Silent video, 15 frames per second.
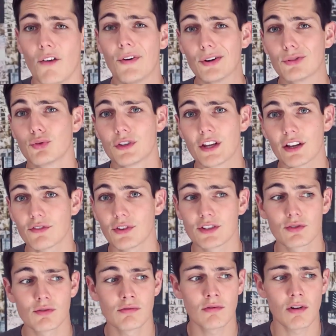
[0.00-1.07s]
Enfin, en tout cas, de toute
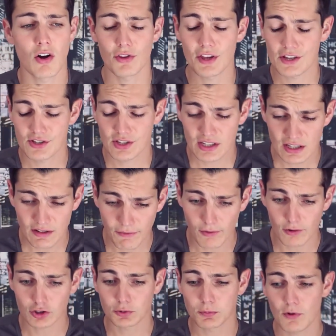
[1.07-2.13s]
façon, en Asie,
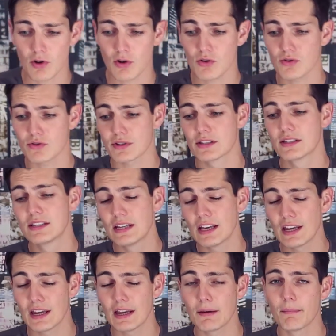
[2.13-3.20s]
franchement,
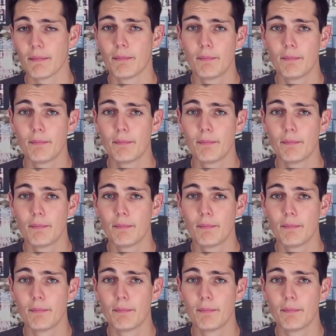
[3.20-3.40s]
c'est